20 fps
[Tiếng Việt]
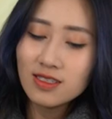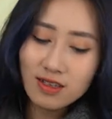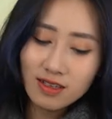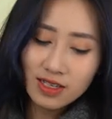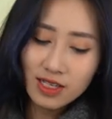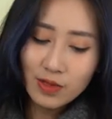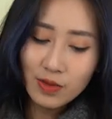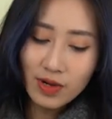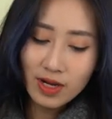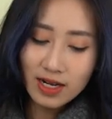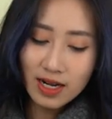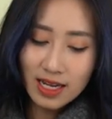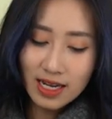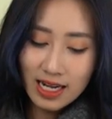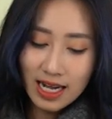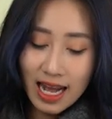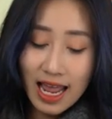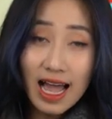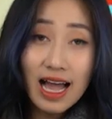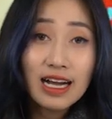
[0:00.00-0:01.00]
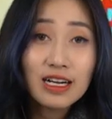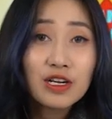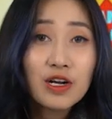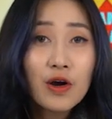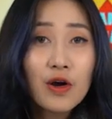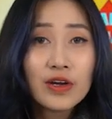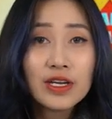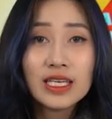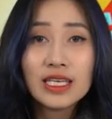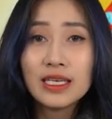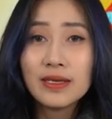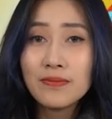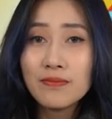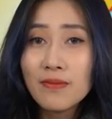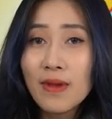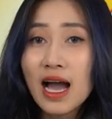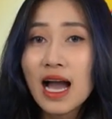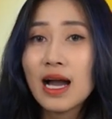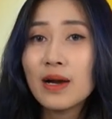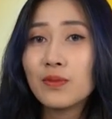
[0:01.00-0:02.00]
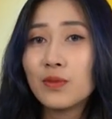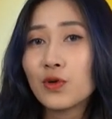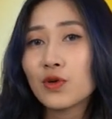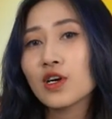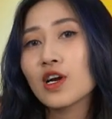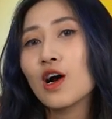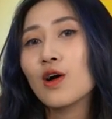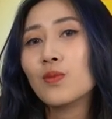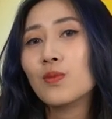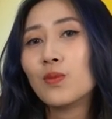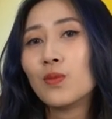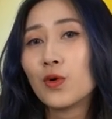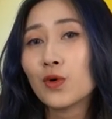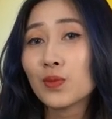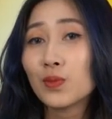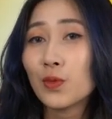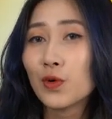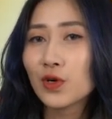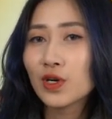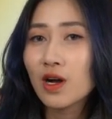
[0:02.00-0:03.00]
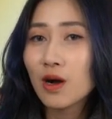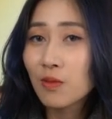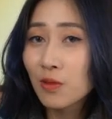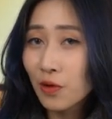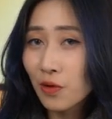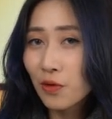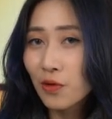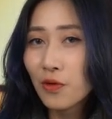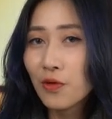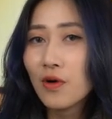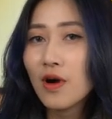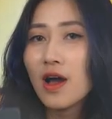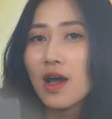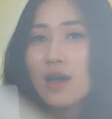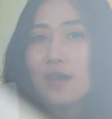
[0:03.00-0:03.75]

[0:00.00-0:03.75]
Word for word: Sở hữu ở đây là Coi i3 10110U,